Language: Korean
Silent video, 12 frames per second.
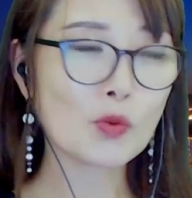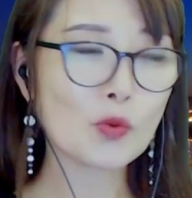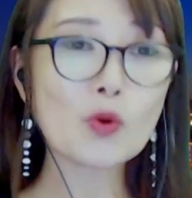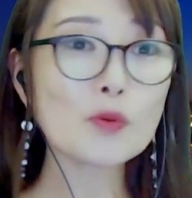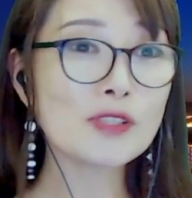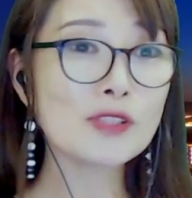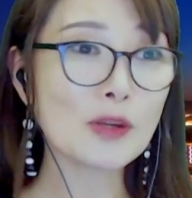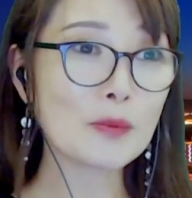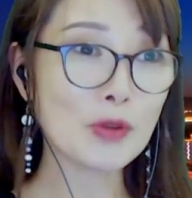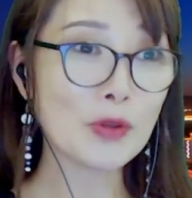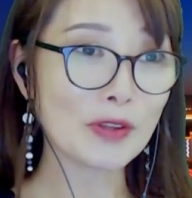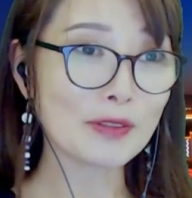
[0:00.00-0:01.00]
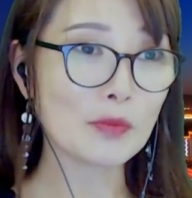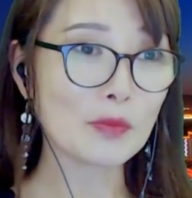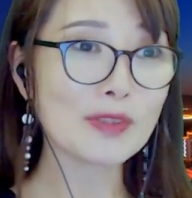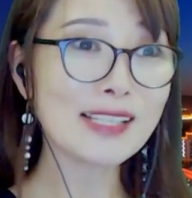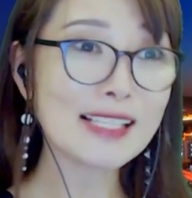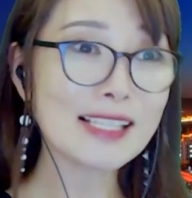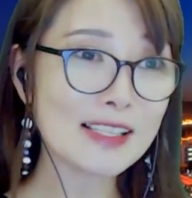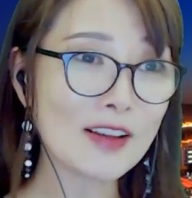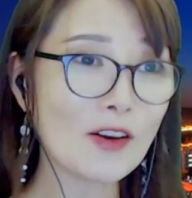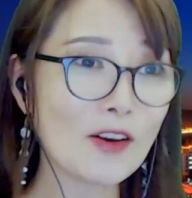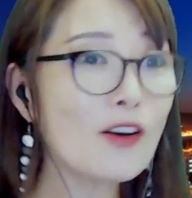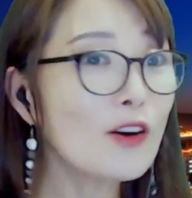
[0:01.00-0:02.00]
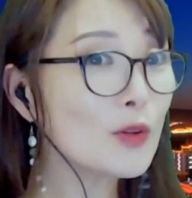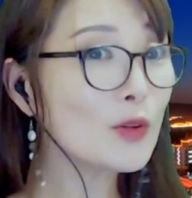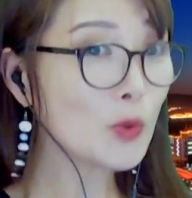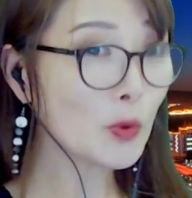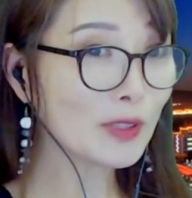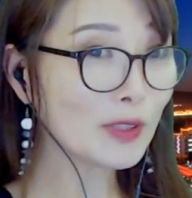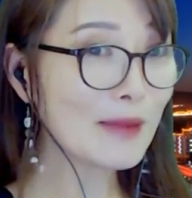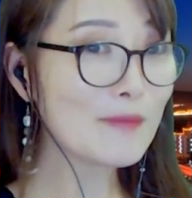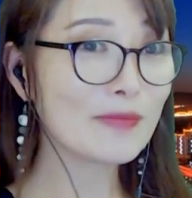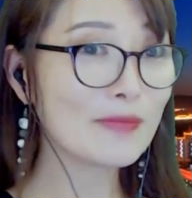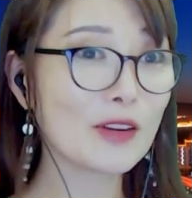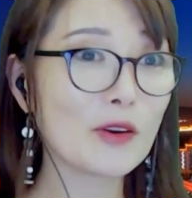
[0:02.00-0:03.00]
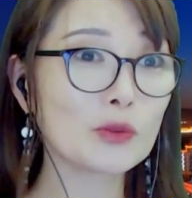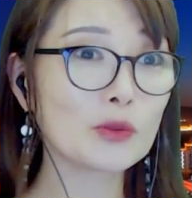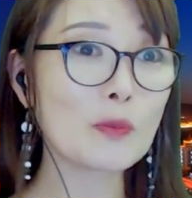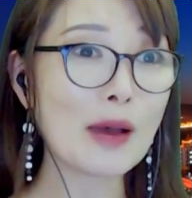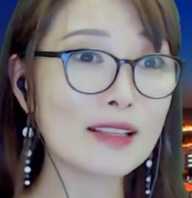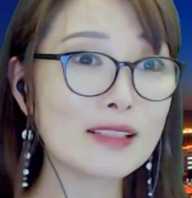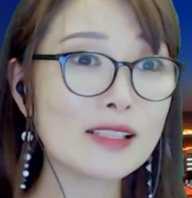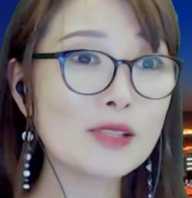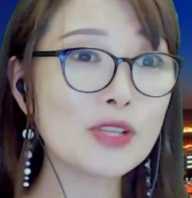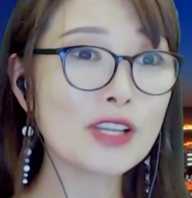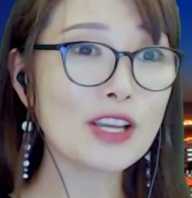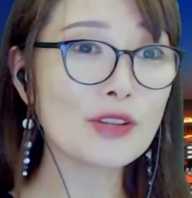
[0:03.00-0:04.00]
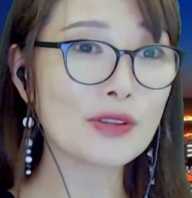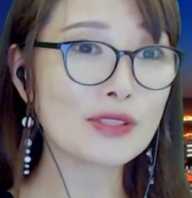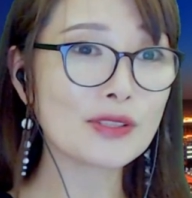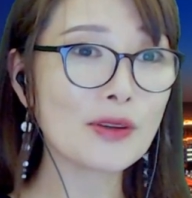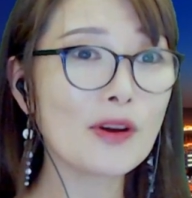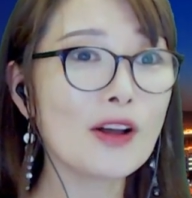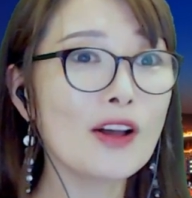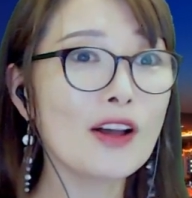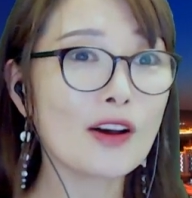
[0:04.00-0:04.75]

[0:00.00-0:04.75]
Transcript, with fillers: 고급스러운 표현, 뭐 사자성어, 속담 이런 것도 많이 쓸 수 있게 되어서